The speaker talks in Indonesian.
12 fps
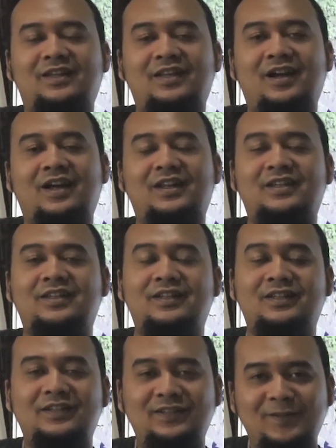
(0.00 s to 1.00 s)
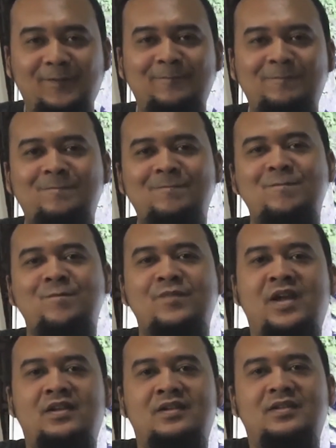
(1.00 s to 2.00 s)
kita kali ini.
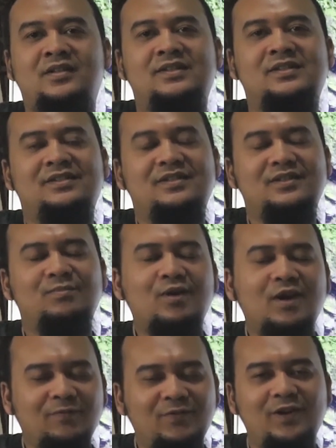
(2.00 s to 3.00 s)
Semoga